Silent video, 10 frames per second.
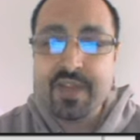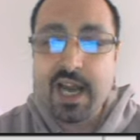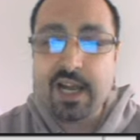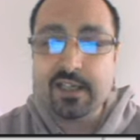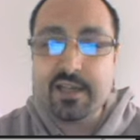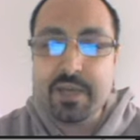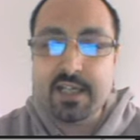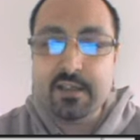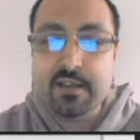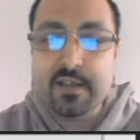
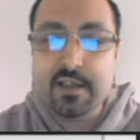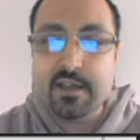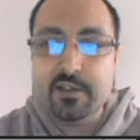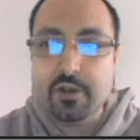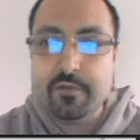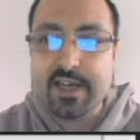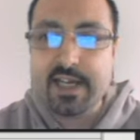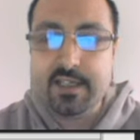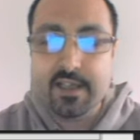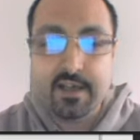altrimenti
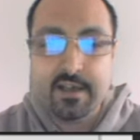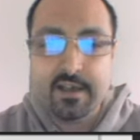dovrete...